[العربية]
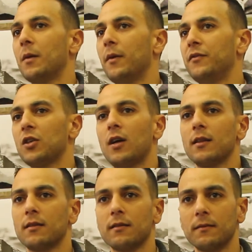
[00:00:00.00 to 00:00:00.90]
ما فيش
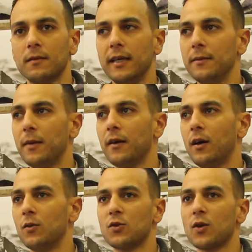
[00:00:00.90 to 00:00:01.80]
غلط يعني ما
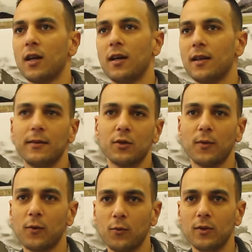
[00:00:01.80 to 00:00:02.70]
عنصر الغلط ده
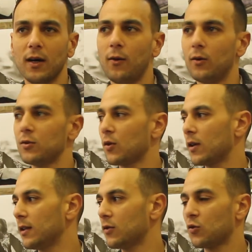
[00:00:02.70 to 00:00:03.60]
مش موجود او عنصر ان